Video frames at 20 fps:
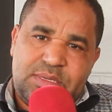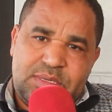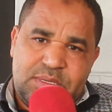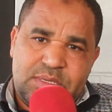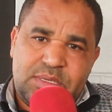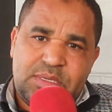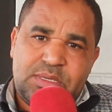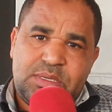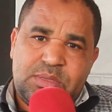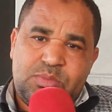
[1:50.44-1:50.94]

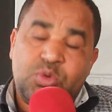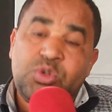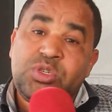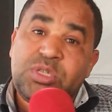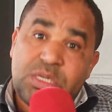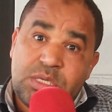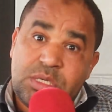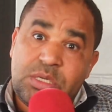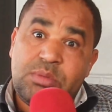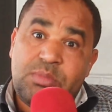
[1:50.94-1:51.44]
آه،
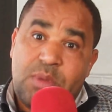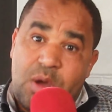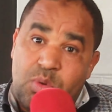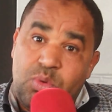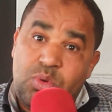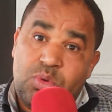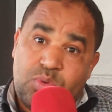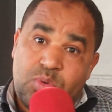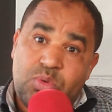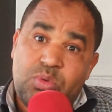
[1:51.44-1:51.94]
منسجمه
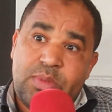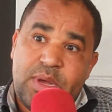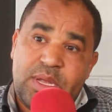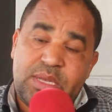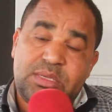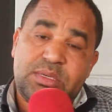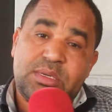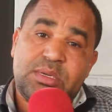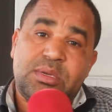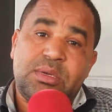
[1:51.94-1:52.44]

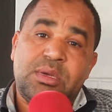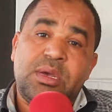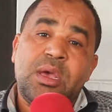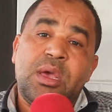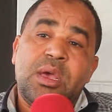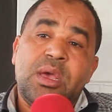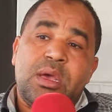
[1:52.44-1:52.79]
وحكومات آه،